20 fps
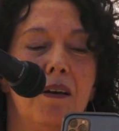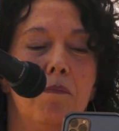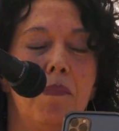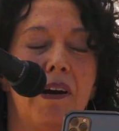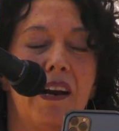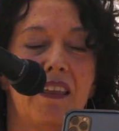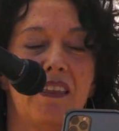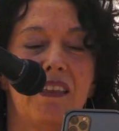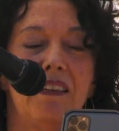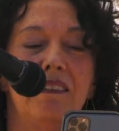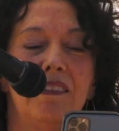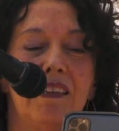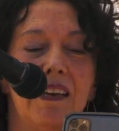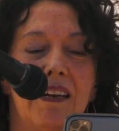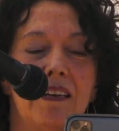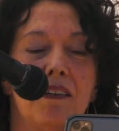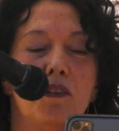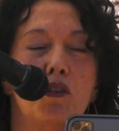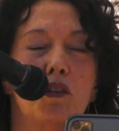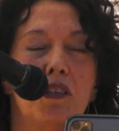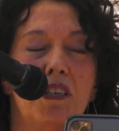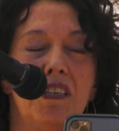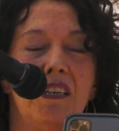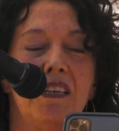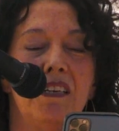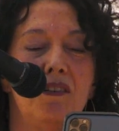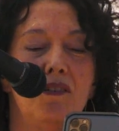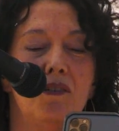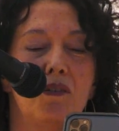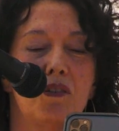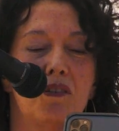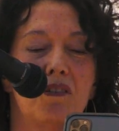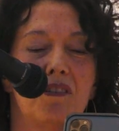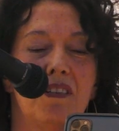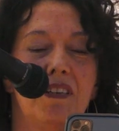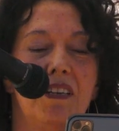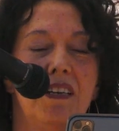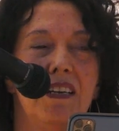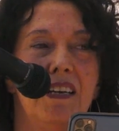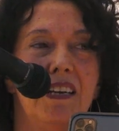para centrarnos en ellos,
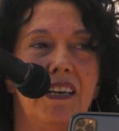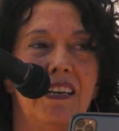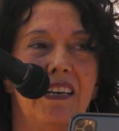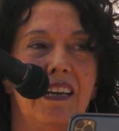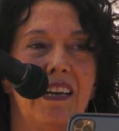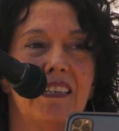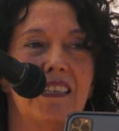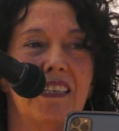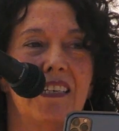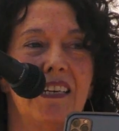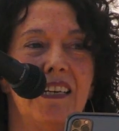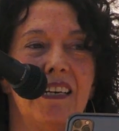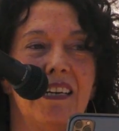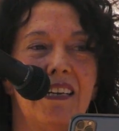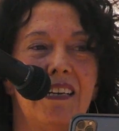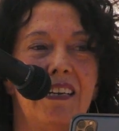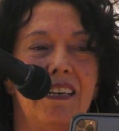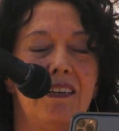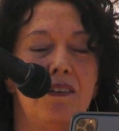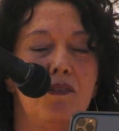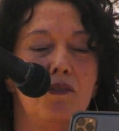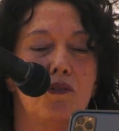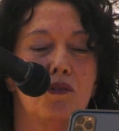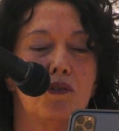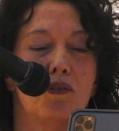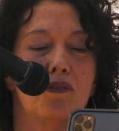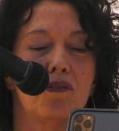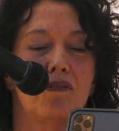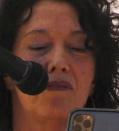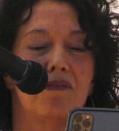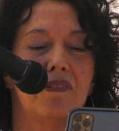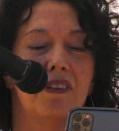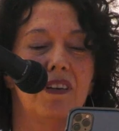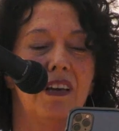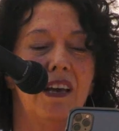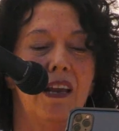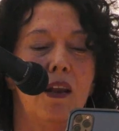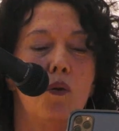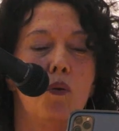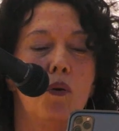en que sean ellos,
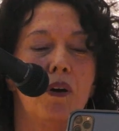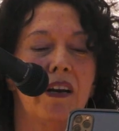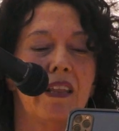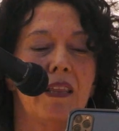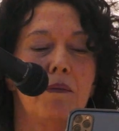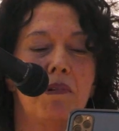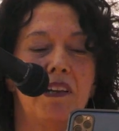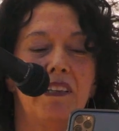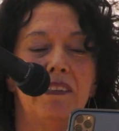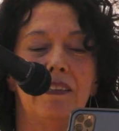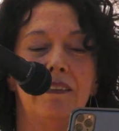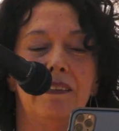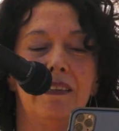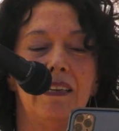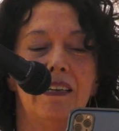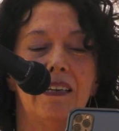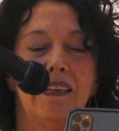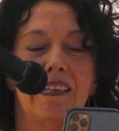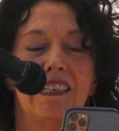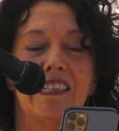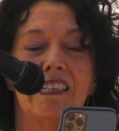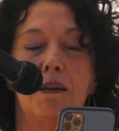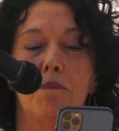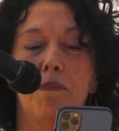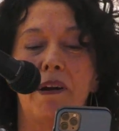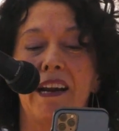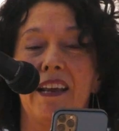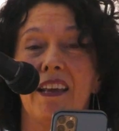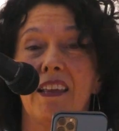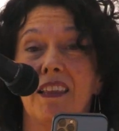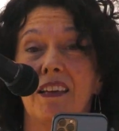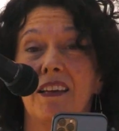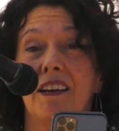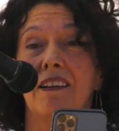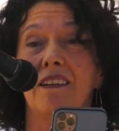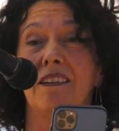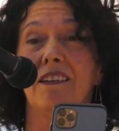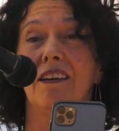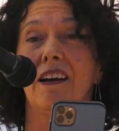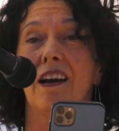en lugar de pretender que se
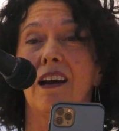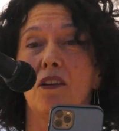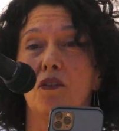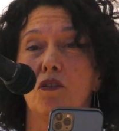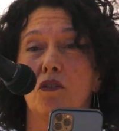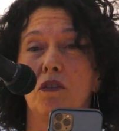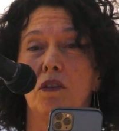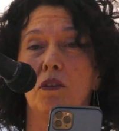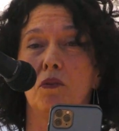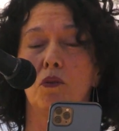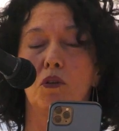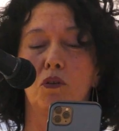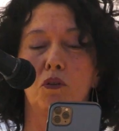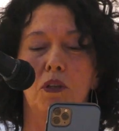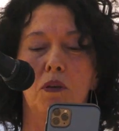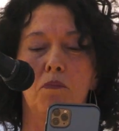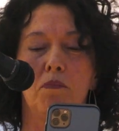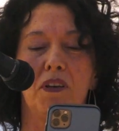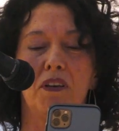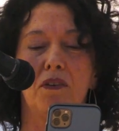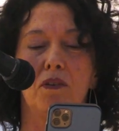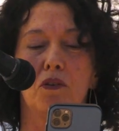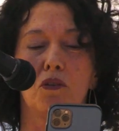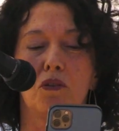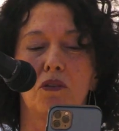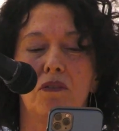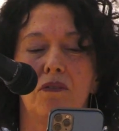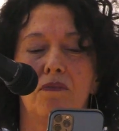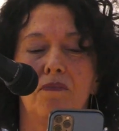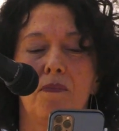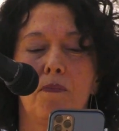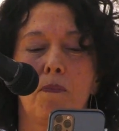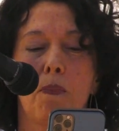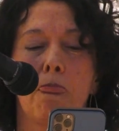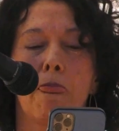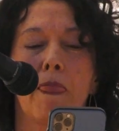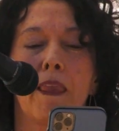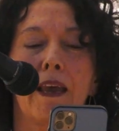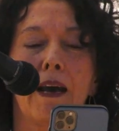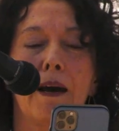parezcan a los neurotípicos.
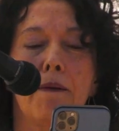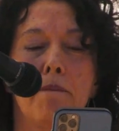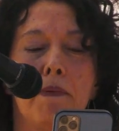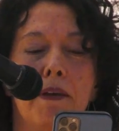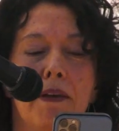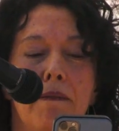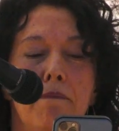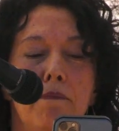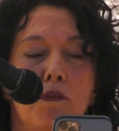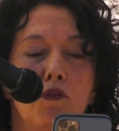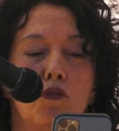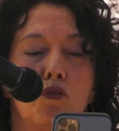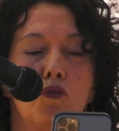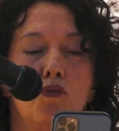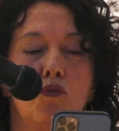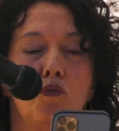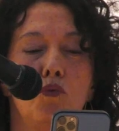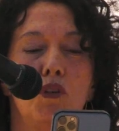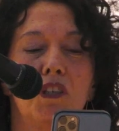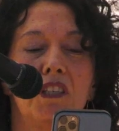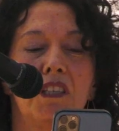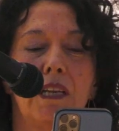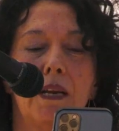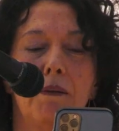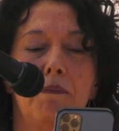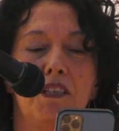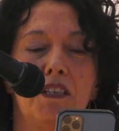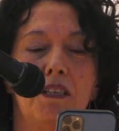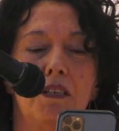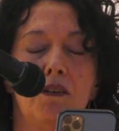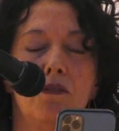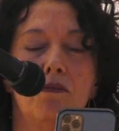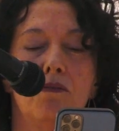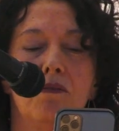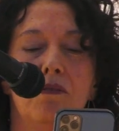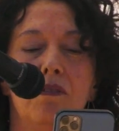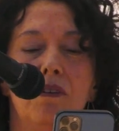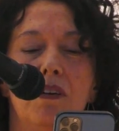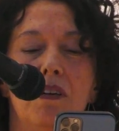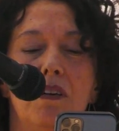Cambiemos nuestra visión.
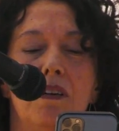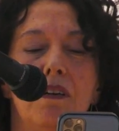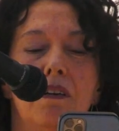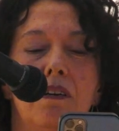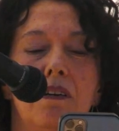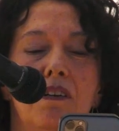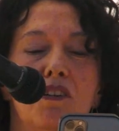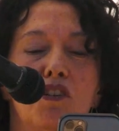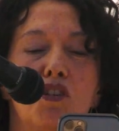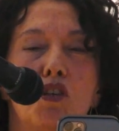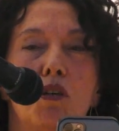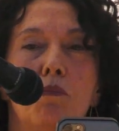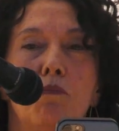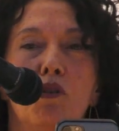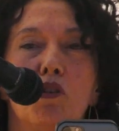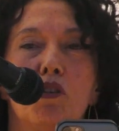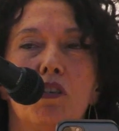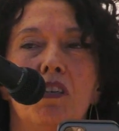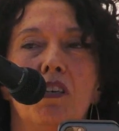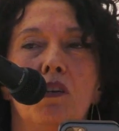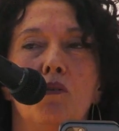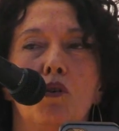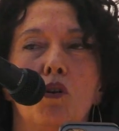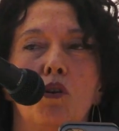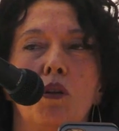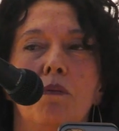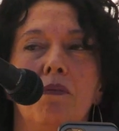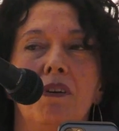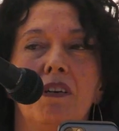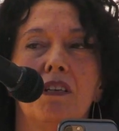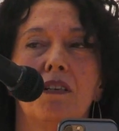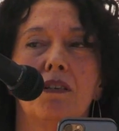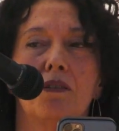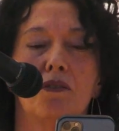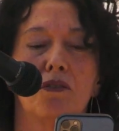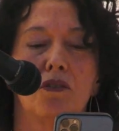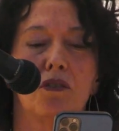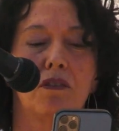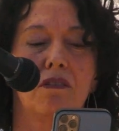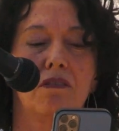Somos
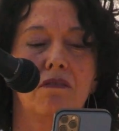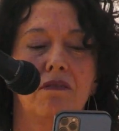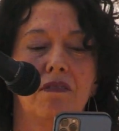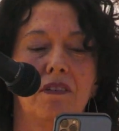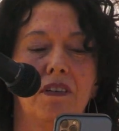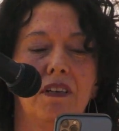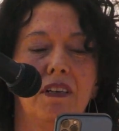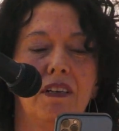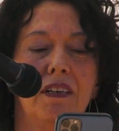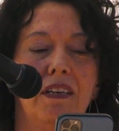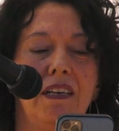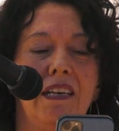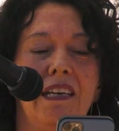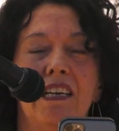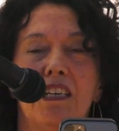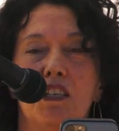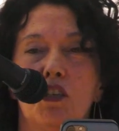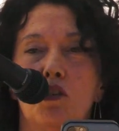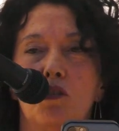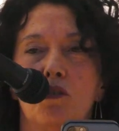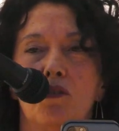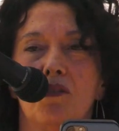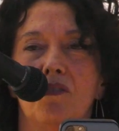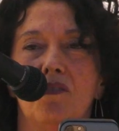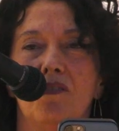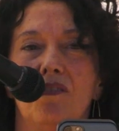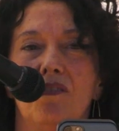neurodiversos y eso